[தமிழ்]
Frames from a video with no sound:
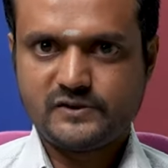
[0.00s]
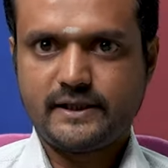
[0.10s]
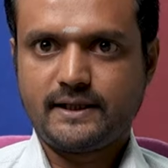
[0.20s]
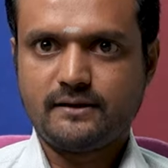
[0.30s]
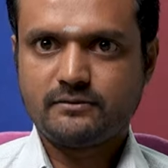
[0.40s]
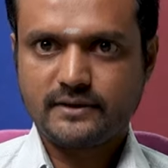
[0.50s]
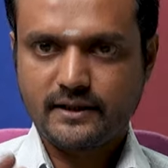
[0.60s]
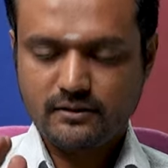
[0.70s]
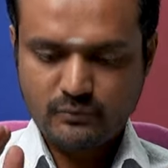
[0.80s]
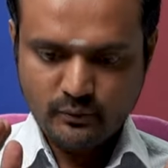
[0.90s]
சரிங்களா
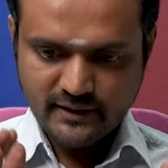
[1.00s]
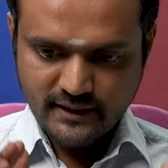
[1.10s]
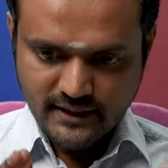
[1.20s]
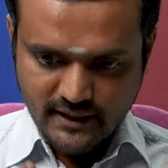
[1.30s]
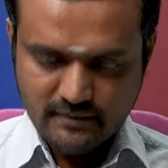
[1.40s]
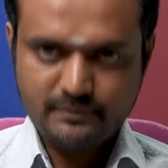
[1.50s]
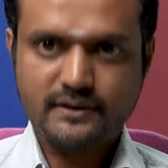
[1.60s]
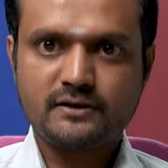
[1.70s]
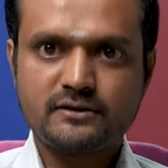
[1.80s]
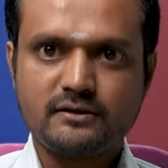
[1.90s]
ஏன்னா பூமியிலேயே
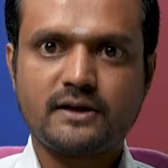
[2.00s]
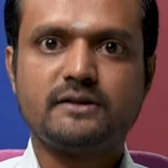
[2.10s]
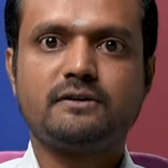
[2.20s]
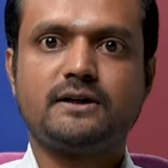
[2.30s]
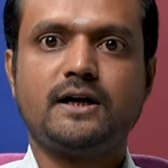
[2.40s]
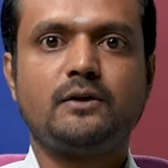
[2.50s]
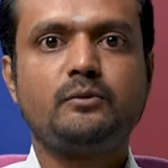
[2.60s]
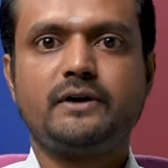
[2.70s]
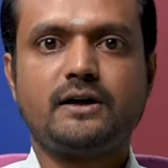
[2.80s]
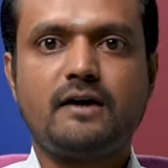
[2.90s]
பிறந்து
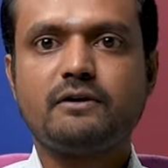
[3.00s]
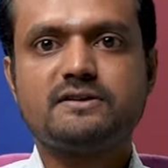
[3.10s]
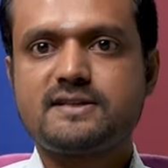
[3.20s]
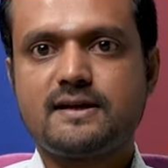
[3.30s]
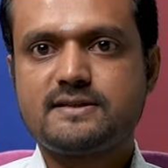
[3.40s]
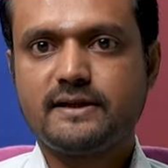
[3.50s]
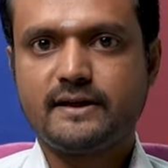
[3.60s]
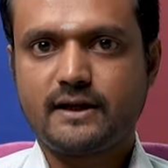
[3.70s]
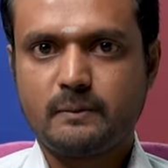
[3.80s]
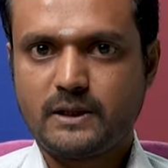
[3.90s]
வளர்ந்தவர்களாகவும் இருக்கலாம் அவங்க ஸ்டார்
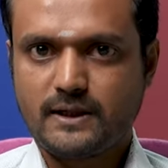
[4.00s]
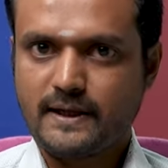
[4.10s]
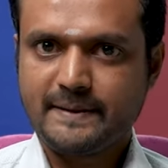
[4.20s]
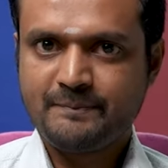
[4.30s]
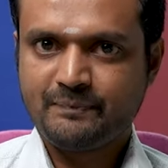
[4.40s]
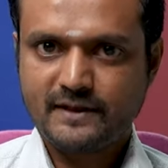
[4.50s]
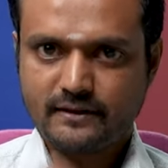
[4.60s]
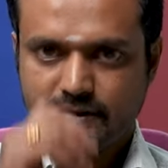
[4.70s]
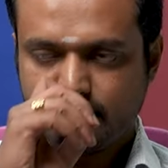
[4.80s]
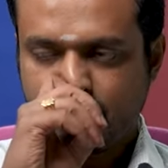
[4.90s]
சீடாக இருக்க மாட்டாங்க
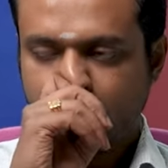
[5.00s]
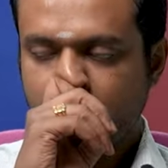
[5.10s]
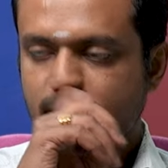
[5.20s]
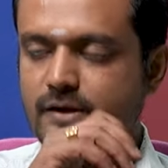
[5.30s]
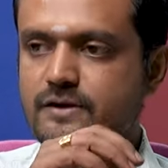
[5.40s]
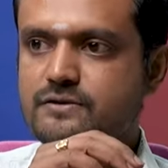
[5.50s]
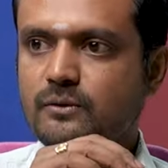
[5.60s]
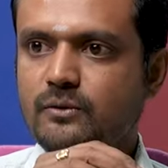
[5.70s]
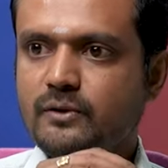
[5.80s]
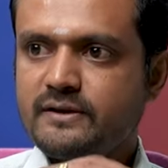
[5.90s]
ரைட்
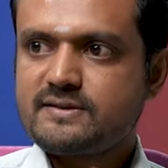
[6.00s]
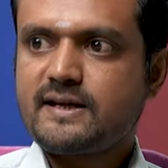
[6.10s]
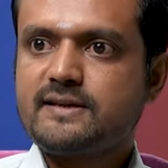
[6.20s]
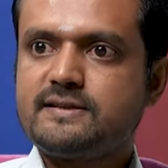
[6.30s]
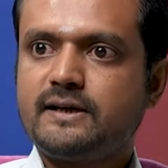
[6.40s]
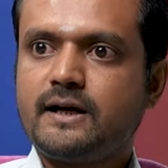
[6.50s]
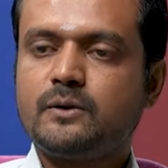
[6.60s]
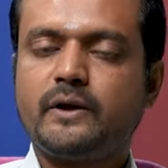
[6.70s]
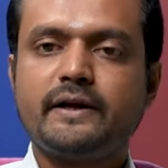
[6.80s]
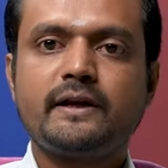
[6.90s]
ஸோ இந்த ஸ்டார் சீடை
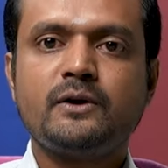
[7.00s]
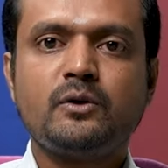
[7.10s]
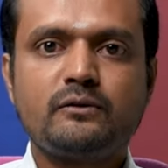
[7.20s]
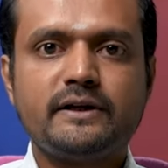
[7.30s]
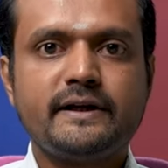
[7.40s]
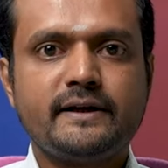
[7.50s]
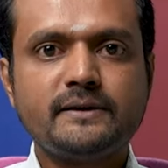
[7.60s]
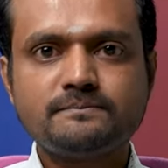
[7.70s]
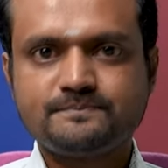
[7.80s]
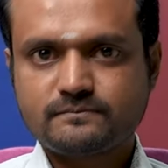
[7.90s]
கண்டுபிடிக்கிறதுக்கு இன்னொரு வழி என்ன